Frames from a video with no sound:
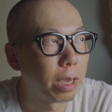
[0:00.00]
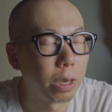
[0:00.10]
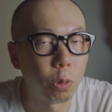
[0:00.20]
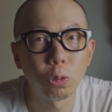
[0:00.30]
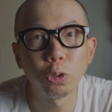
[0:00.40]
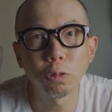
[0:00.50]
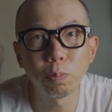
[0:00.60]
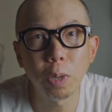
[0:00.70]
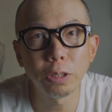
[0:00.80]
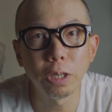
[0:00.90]
え
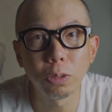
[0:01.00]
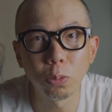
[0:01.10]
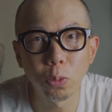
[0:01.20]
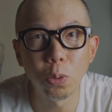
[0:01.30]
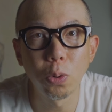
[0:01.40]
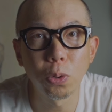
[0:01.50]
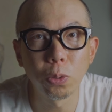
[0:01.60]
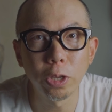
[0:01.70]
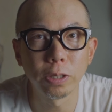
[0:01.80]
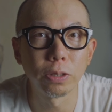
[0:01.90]
60%の光
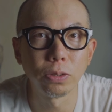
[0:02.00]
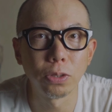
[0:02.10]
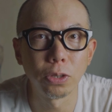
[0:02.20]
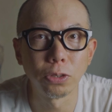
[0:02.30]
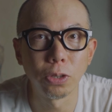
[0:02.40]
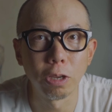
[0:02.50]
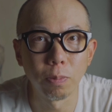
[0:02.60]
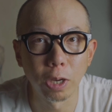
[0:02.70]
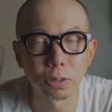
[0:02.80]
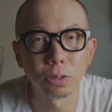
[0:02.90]
量で撮影してい
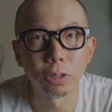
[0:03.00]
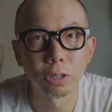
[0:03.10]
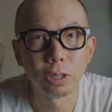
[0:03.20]
ます。